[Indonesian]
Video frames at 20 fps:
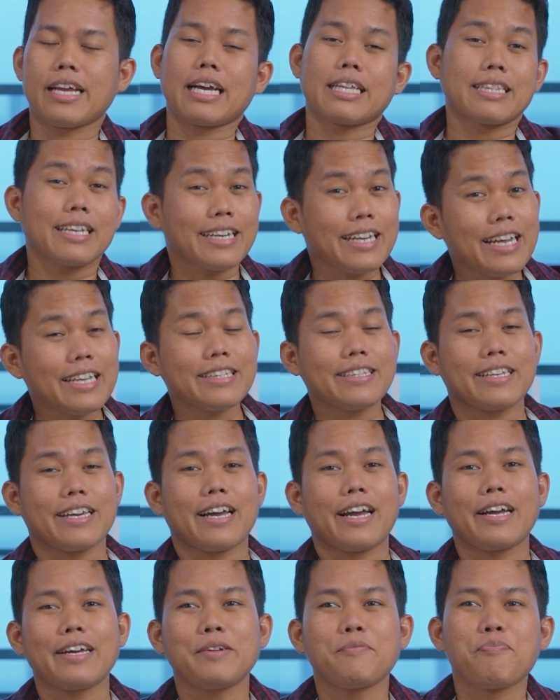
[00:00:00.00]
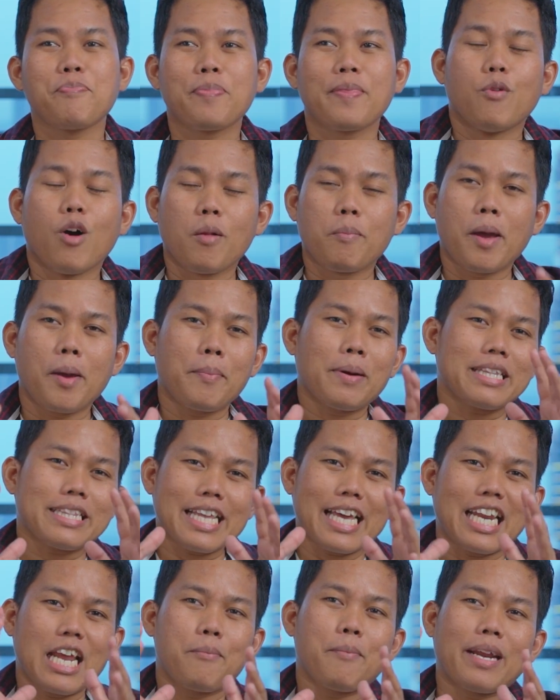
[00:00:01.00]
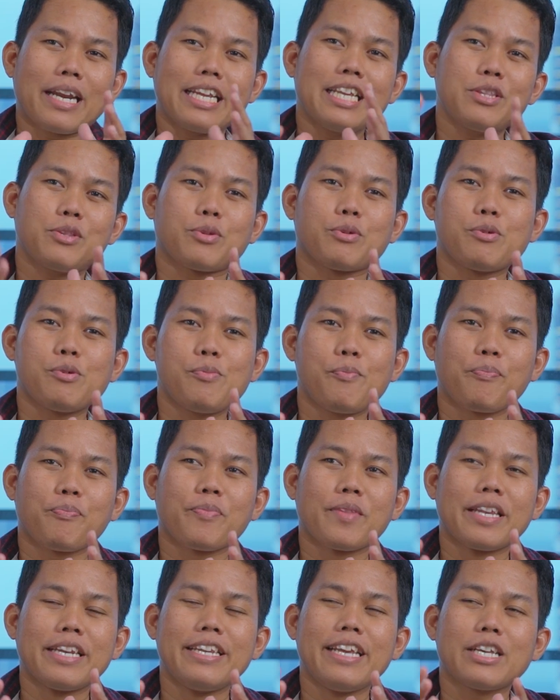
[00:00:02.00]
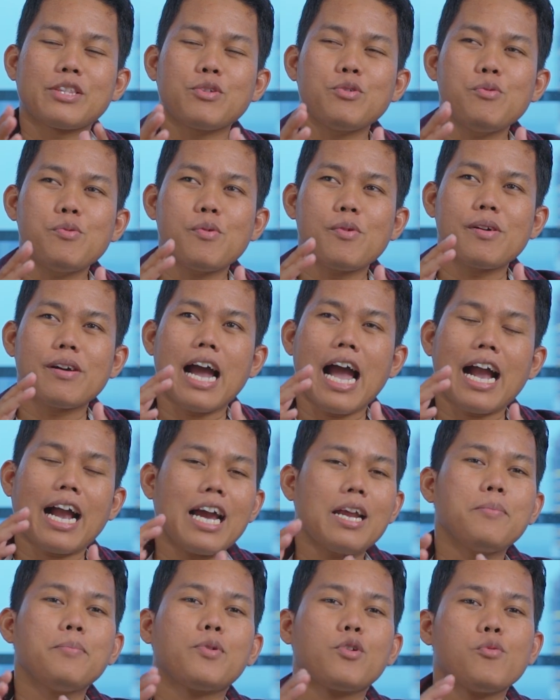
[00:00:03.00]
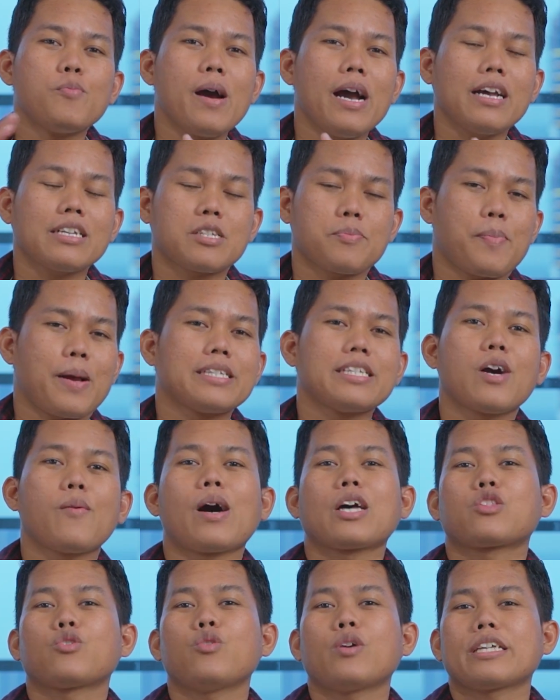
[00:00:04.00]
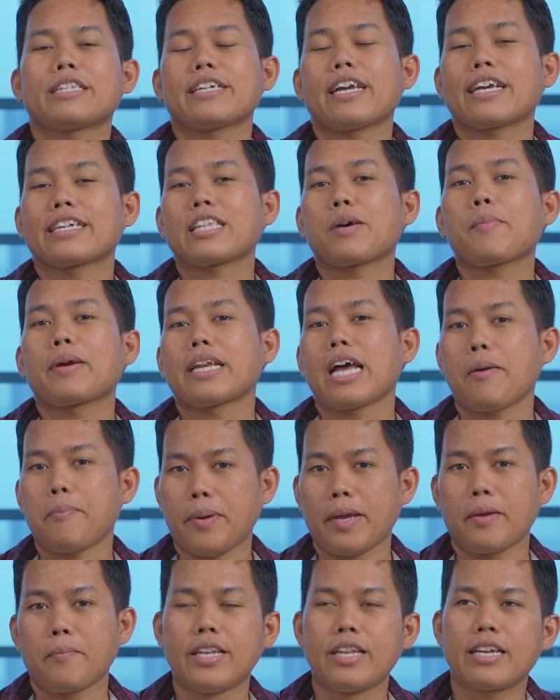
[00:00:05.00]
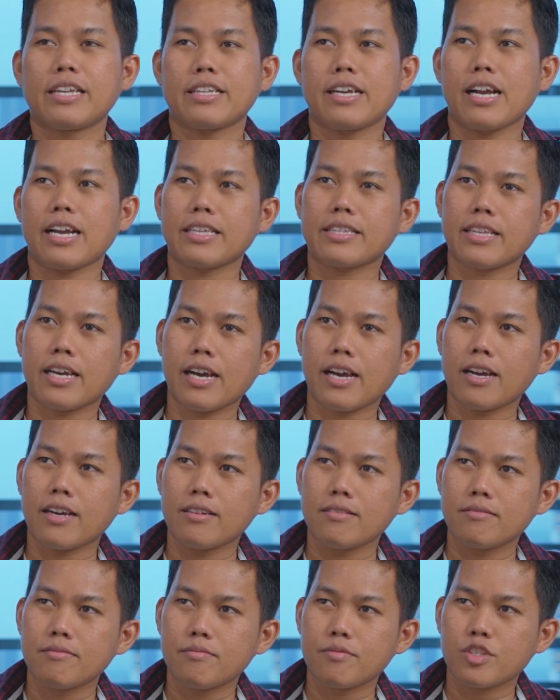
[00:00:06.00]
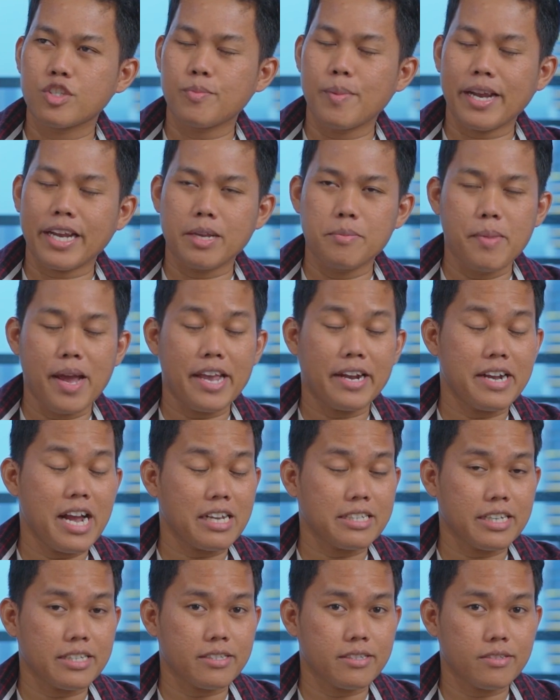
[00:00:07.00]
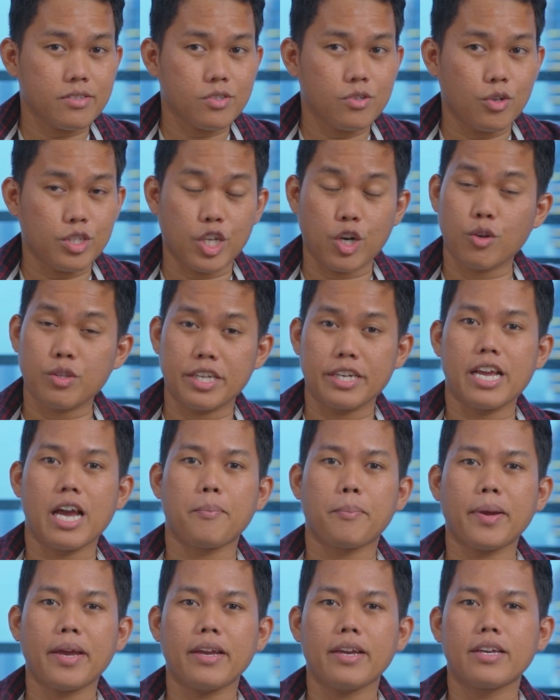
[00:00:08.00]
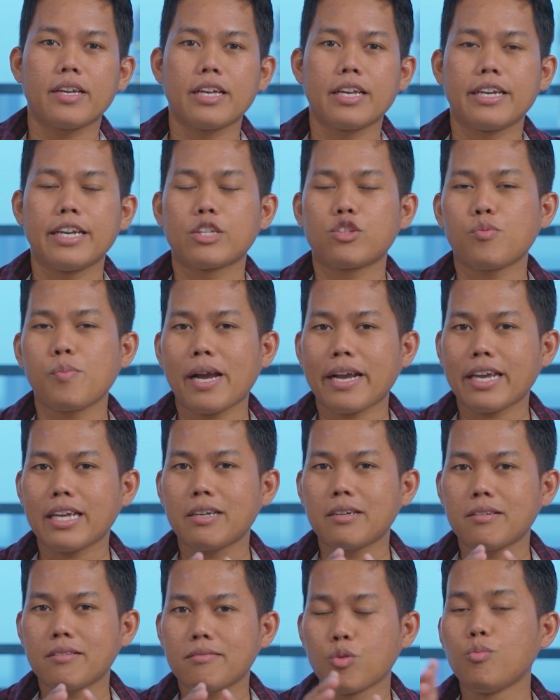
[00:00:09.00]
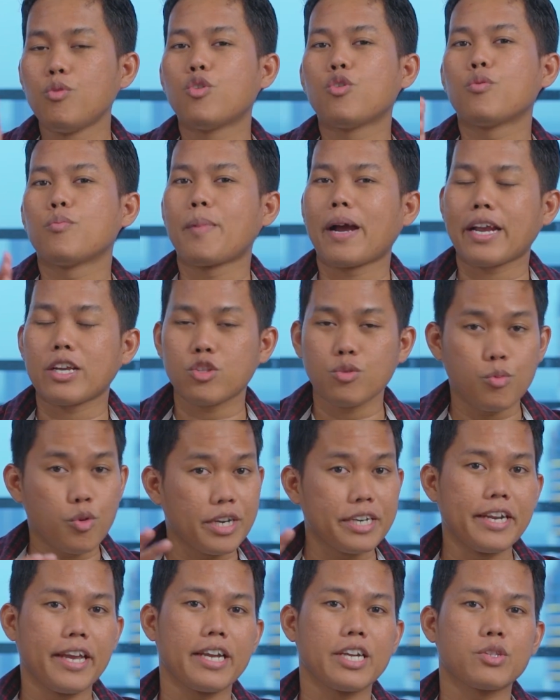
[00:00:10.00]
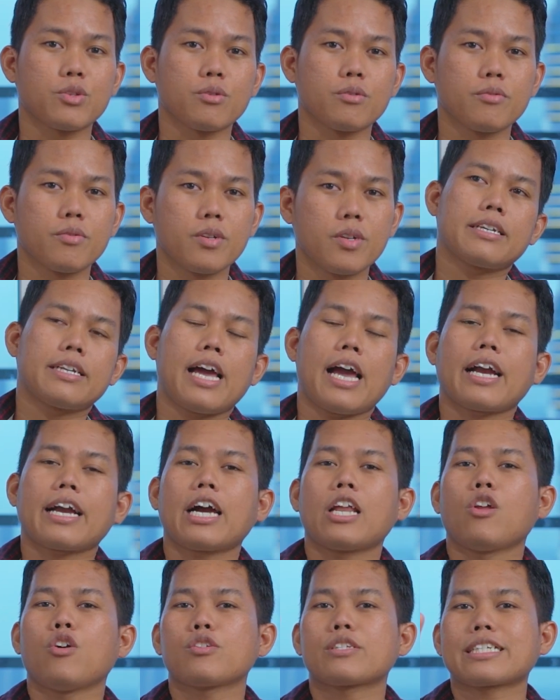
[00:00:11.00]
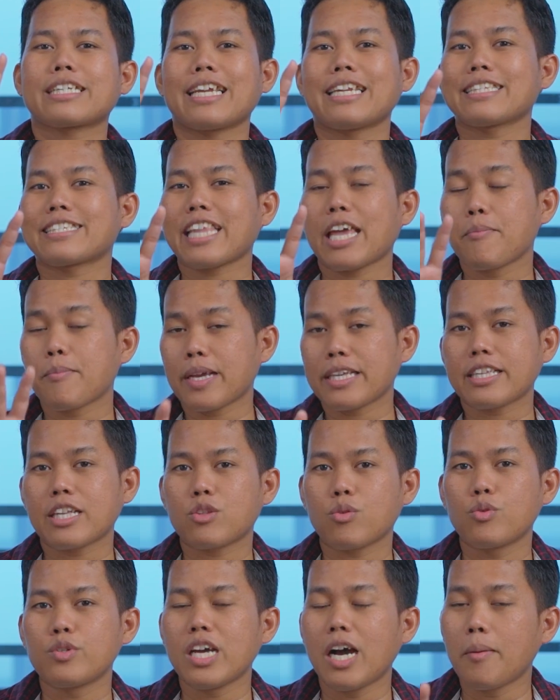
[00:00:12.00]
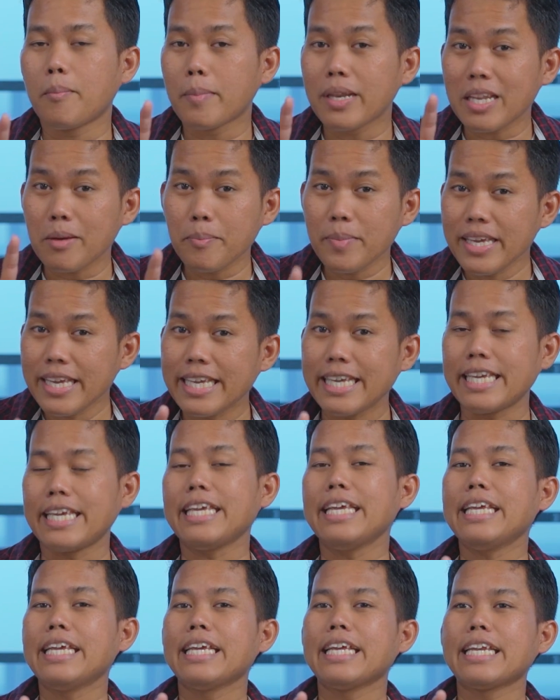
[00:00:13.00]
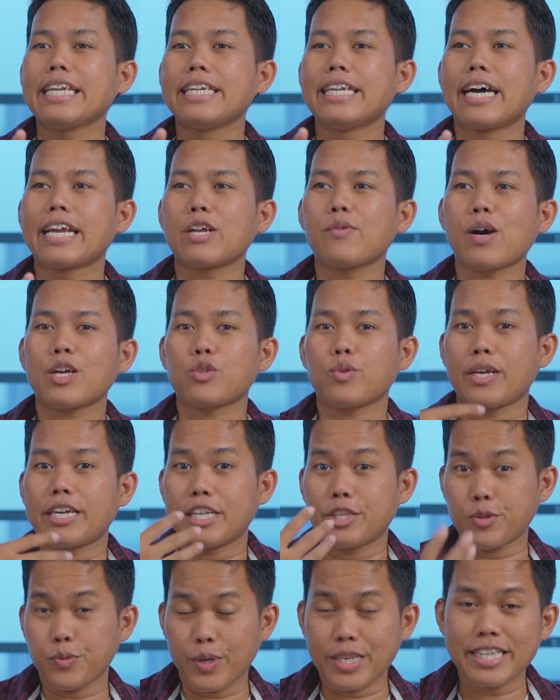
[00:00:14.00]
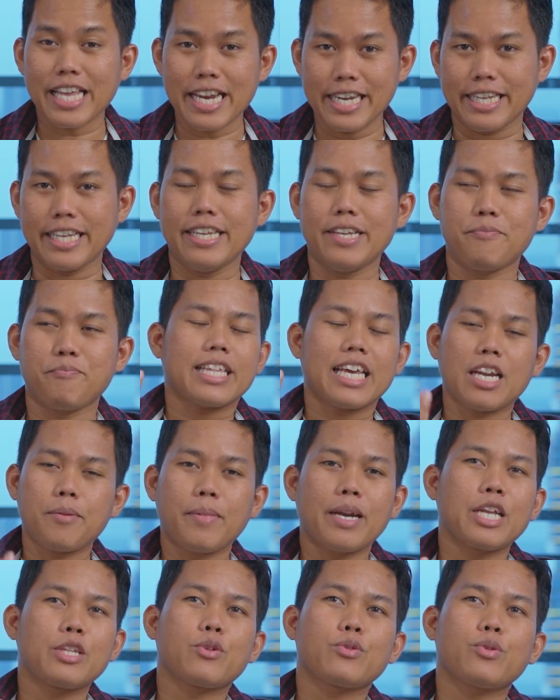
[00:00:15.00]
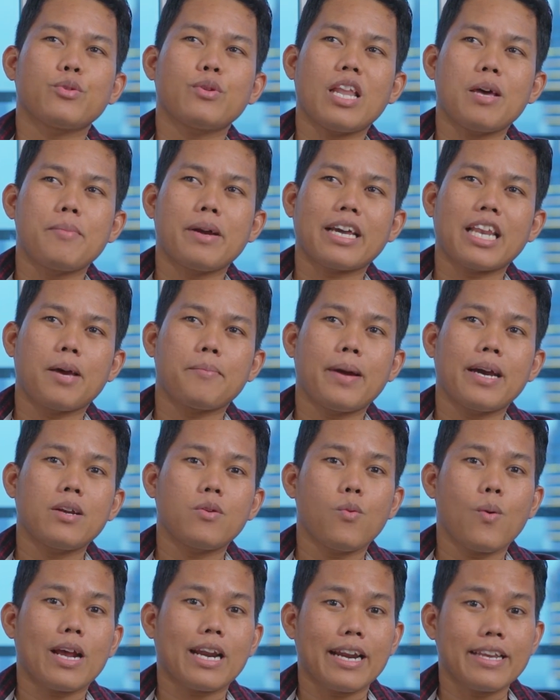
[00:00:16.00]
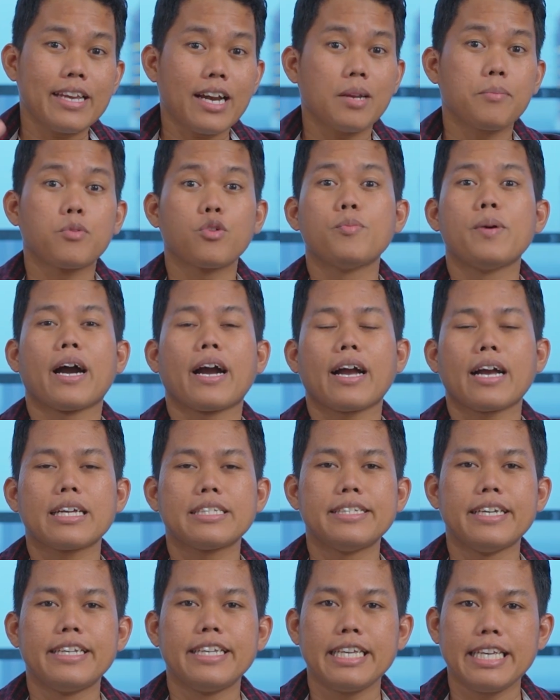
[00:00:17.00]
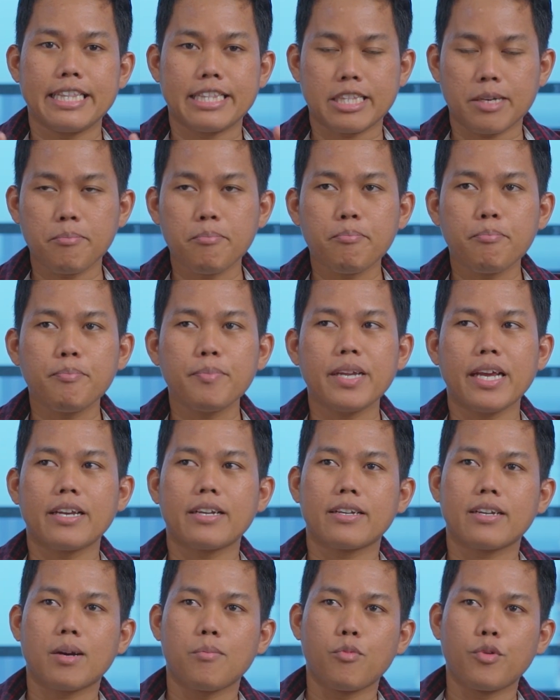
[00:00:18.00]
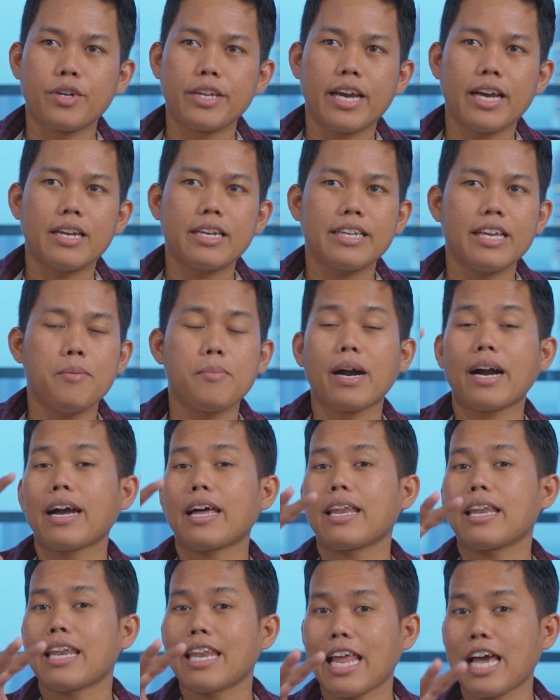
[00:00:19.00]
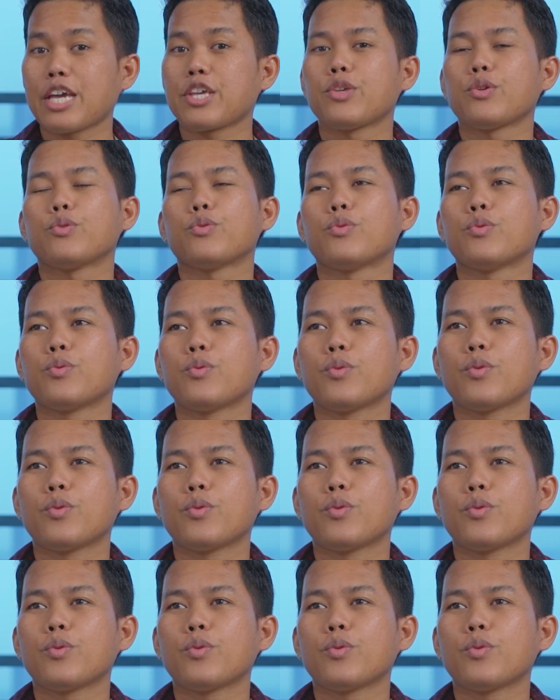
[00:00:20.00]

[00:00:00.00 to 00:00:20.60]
Nah, ternyata wallpaper tanaman itu, dia tuh akan berubah sepanjang waktu ketika kita main HP. Jadi ketika kita semakin banyak akses konten-konten di HP, dia tuh makin tumbuh, makin tumbuh gede gitu. Nah, kalau screen time kita tuh udah melebihi dari waktu yang ditentuin tadi, tanaman itu tuh lama-kelamaan warnanya akan berubah. Jadi hitam dan kemudian dia bakal layu.